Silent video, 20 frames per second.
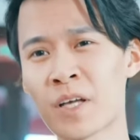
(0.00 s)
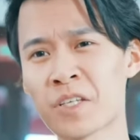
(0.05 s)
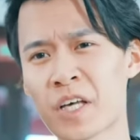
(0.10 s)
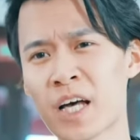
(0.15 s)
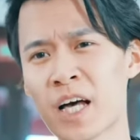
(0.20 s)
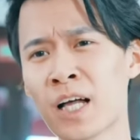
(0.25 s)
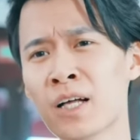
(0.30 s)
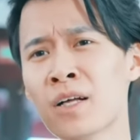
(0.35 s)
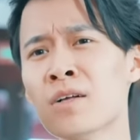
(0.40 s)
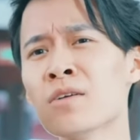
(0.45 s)

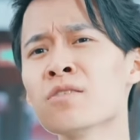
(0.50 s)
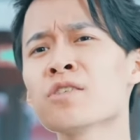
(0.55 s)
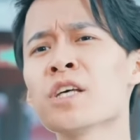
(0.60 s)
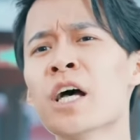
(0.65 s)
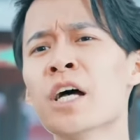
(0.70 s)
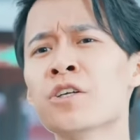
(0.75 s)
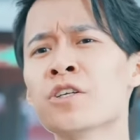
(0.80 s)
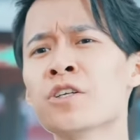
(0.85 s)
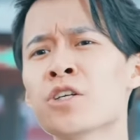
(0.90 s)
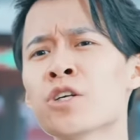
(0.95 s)
rumah,
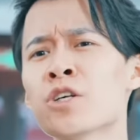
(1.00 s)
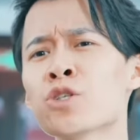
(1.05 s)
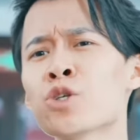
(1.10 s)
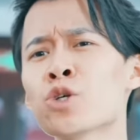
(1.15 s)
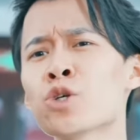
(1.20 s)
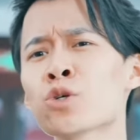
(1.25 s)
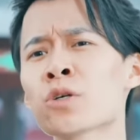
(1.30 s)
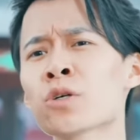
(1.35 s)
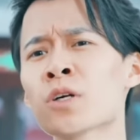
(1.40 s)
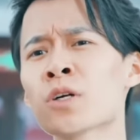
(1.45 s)
mereka
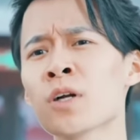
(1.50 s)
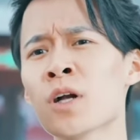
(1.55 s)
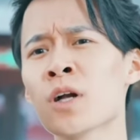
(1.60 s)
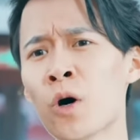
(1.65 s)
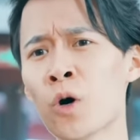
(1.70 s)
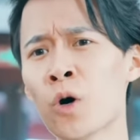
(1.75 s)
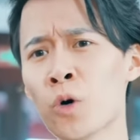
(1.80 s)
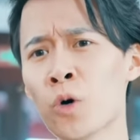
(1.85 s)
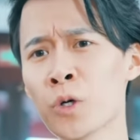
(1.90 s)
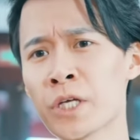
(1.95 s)
seperti semut di
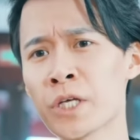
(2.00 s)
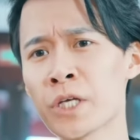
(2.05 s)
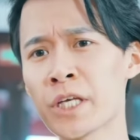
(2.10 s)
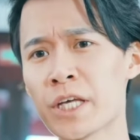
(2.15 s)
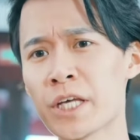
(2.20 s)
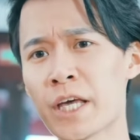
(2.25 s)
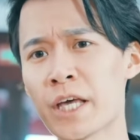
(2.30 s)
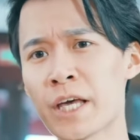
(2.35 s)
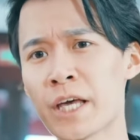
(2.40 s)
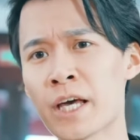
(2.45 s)
hadapan
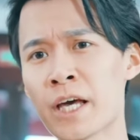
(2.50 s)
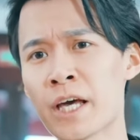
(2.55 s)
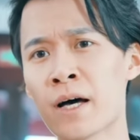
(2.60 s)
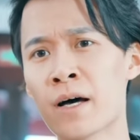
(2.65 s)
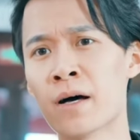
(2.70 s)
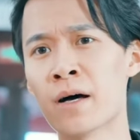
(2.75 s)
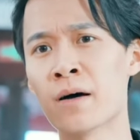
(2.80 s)
tuan rumah.